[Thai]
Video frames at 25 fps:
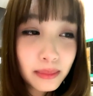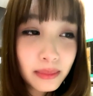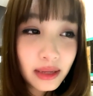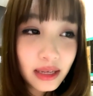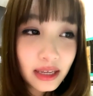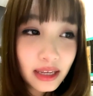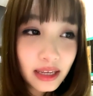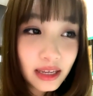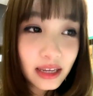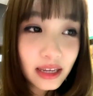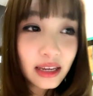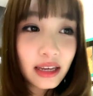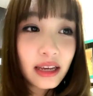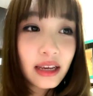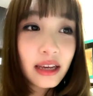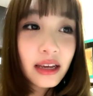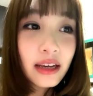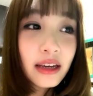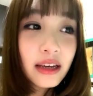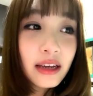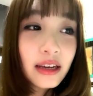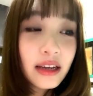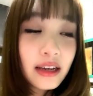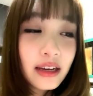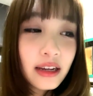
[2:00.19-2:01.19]
มี
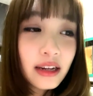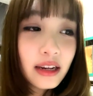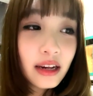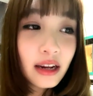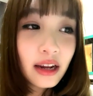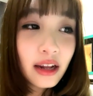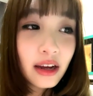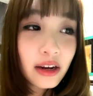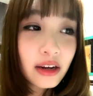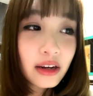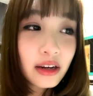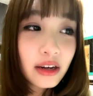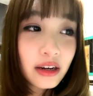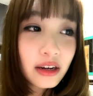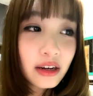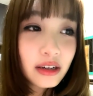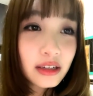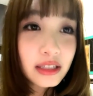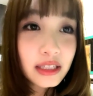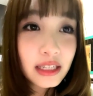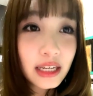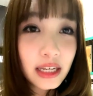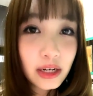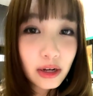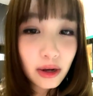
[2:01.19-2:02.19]
แล้วเราก็
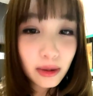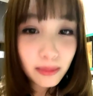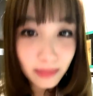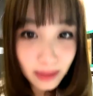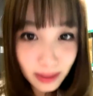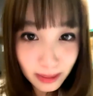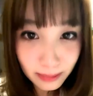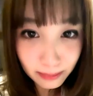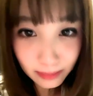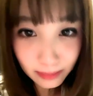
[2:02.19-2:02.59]
จะท็อปอัพ